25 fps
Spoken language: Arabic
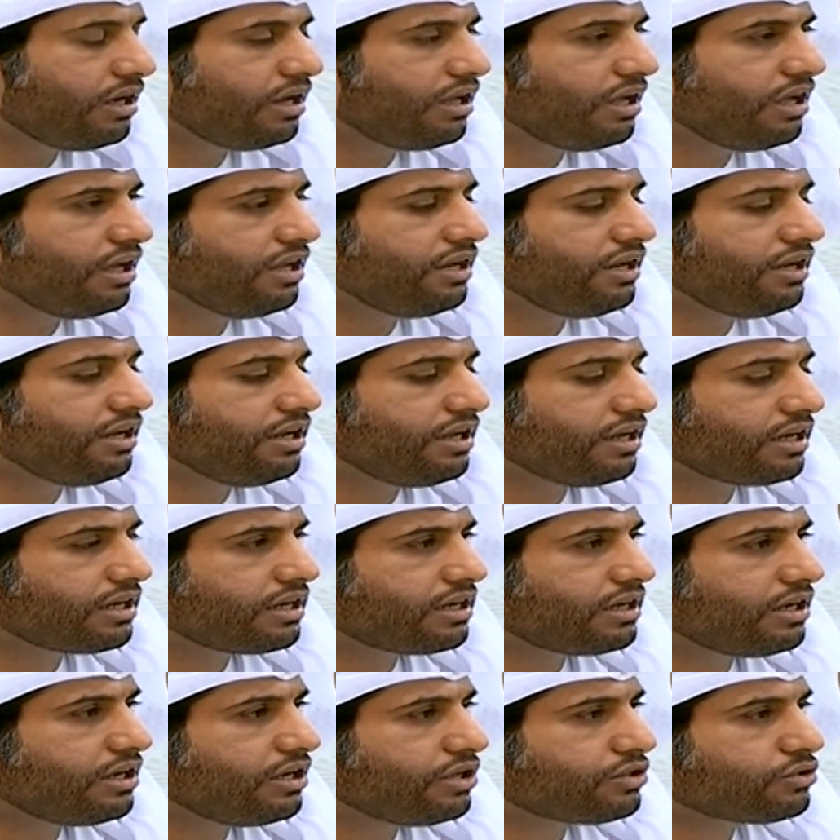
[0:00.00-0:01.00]
انك
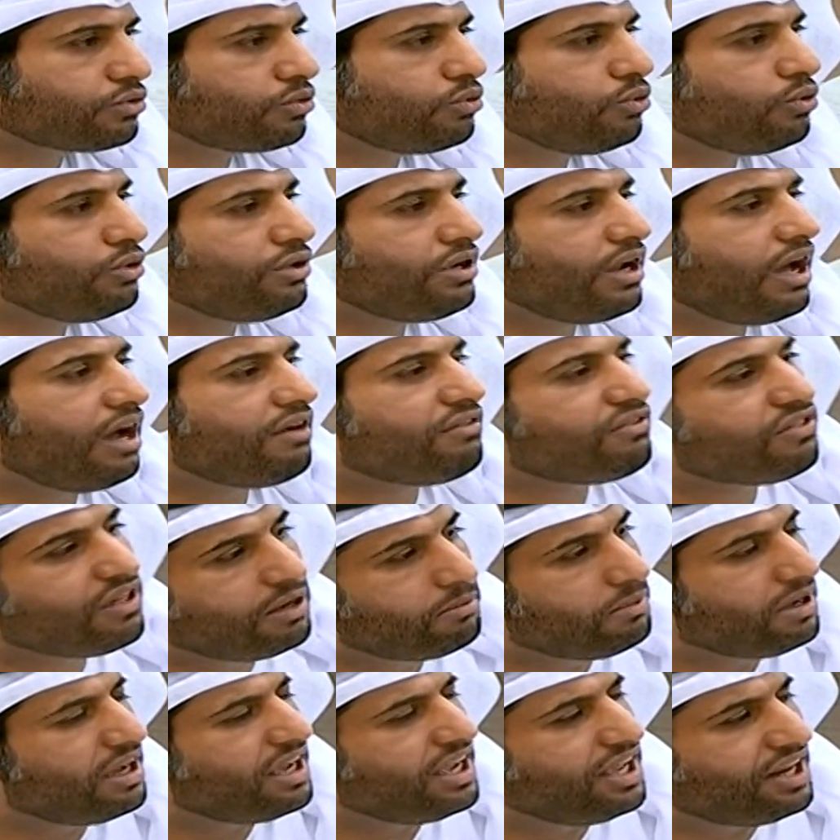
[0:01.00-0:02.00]
تكون افضل
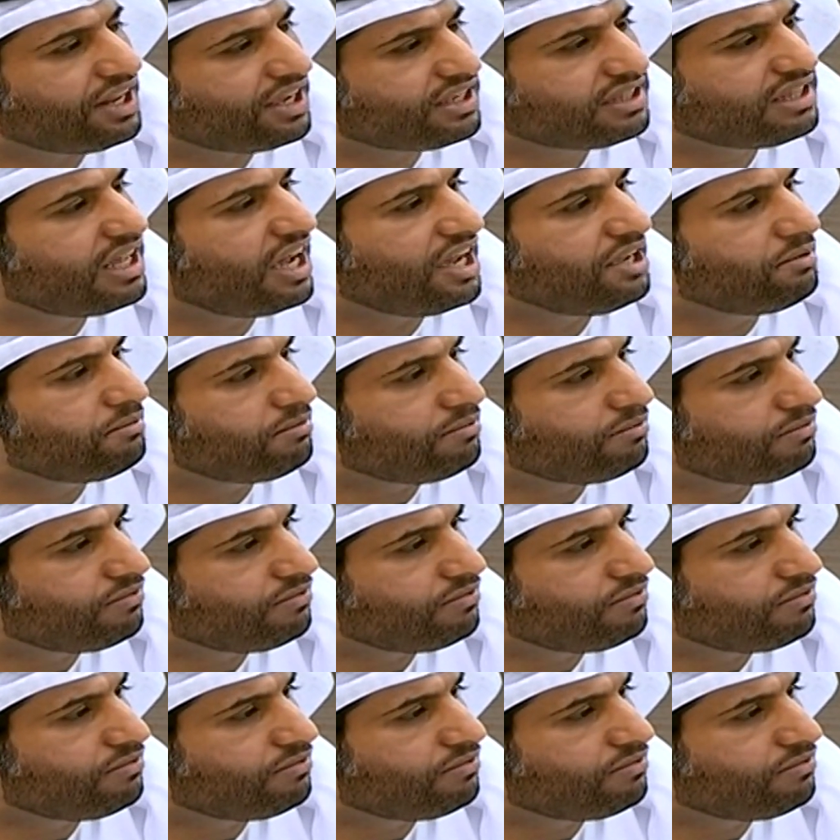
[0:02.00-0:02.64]
من غيرك دائم